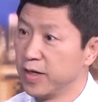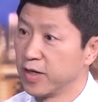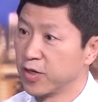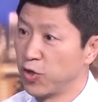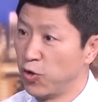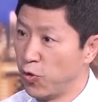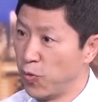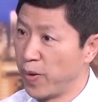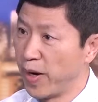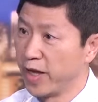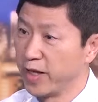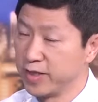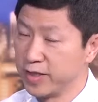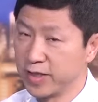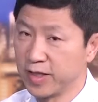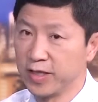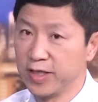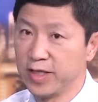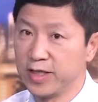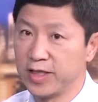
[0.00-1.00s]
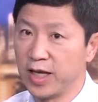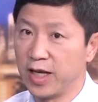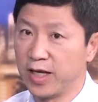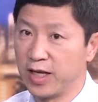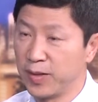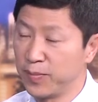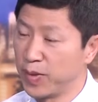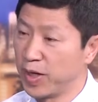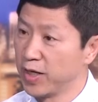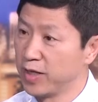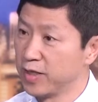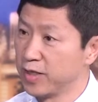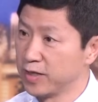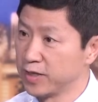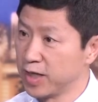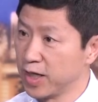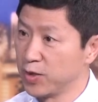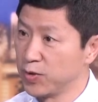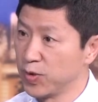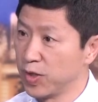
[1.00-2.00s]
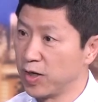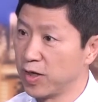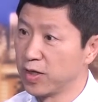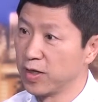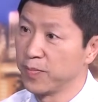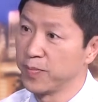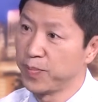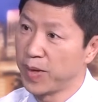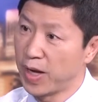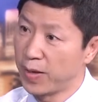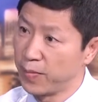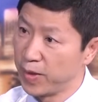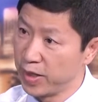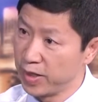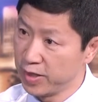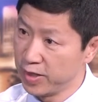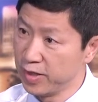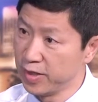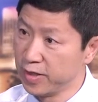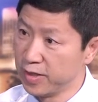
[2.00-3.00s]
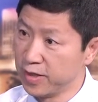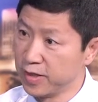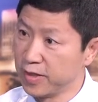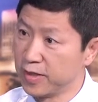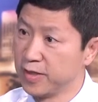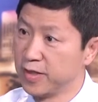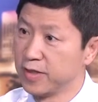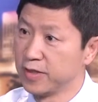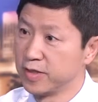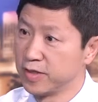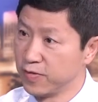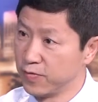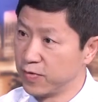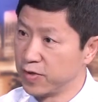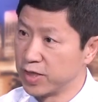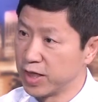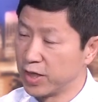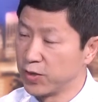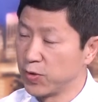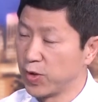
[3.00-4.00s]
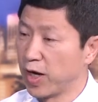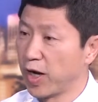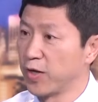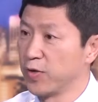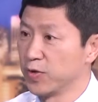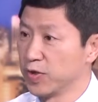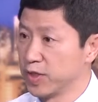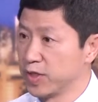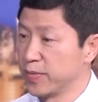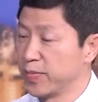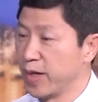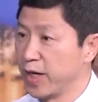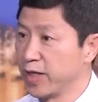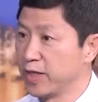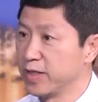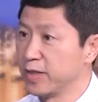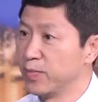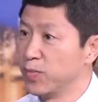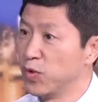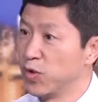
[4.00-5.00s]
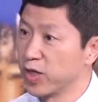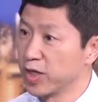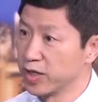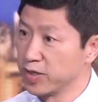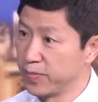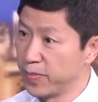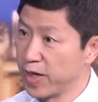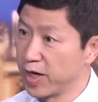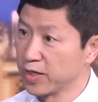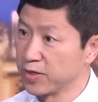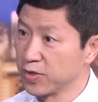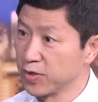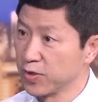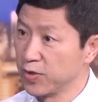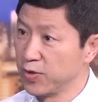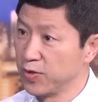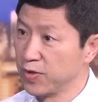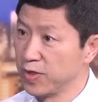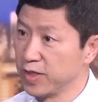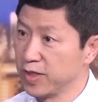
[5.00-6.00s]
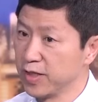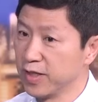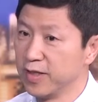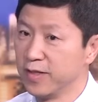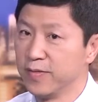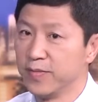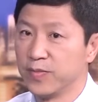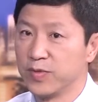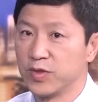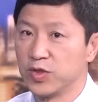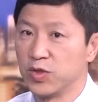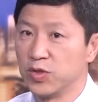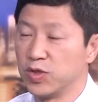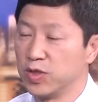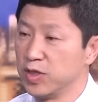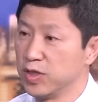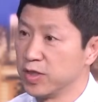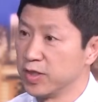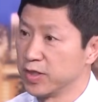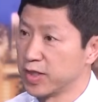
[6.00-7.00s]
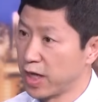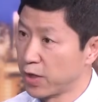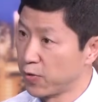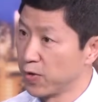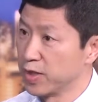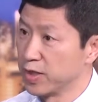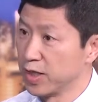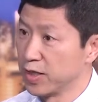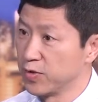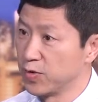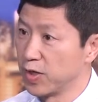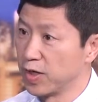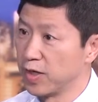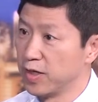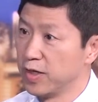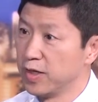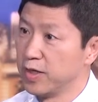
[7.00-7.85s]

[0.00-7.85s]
购买这个一千两百亿的债券，八百亿的政府债券，还有四百亿的 mortgage-backed security，就是贷款债券。